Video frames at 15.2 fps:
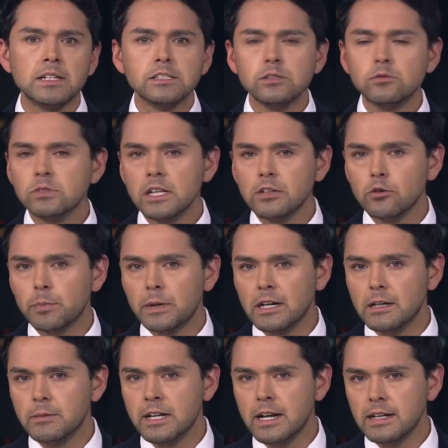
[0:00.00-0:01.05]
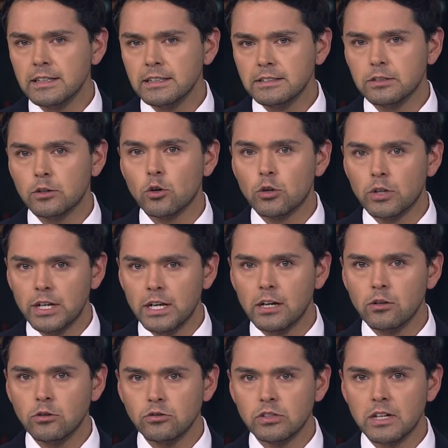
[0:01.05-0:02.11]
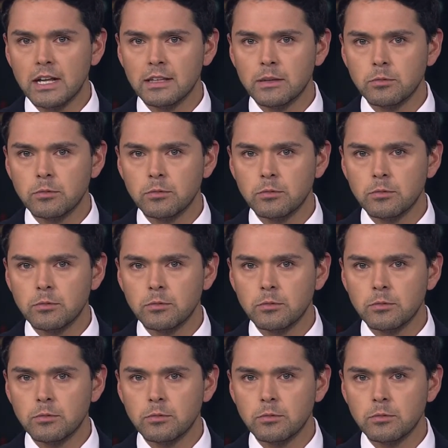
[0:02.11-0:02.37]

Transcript: Según datos preliminares, los griegos le han